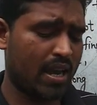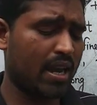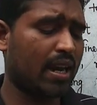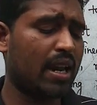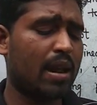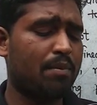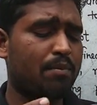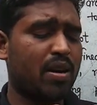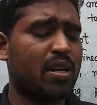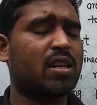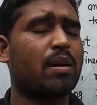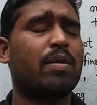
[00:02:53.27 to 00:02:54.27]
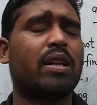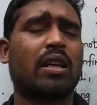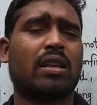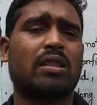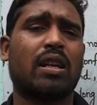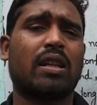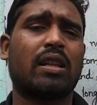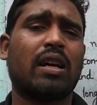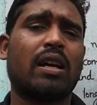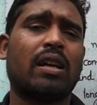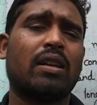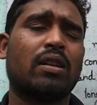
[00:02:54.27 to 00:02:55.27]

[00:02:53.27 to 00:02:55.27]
एक लंबे समय तक चलता है